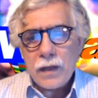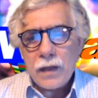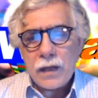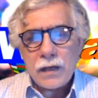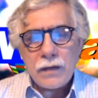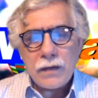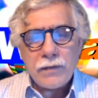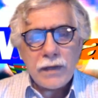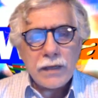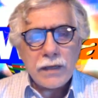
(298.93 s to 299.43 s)

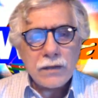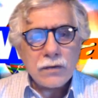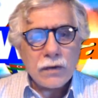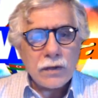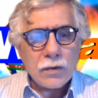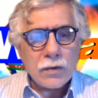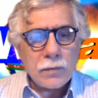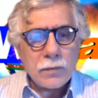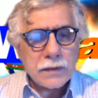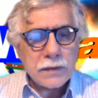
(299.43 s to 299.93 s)

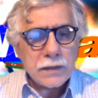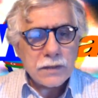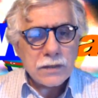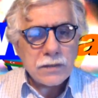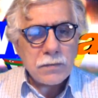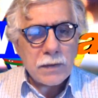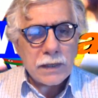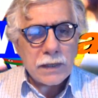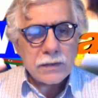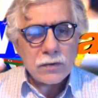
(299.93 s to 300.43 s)
All'evento hanno
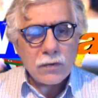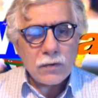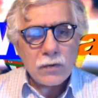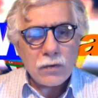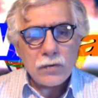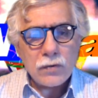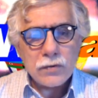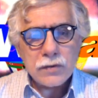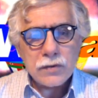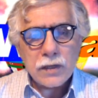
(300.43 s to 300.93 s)
partecipato,
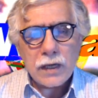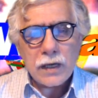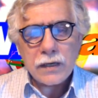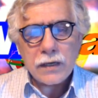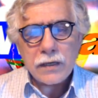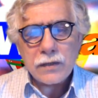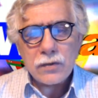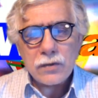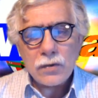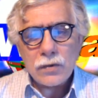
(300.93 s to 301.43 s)
oltre
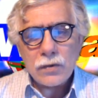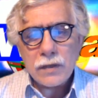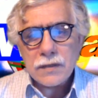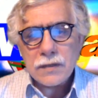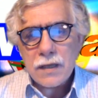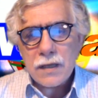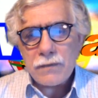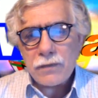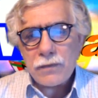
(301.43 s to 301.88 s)
al rettore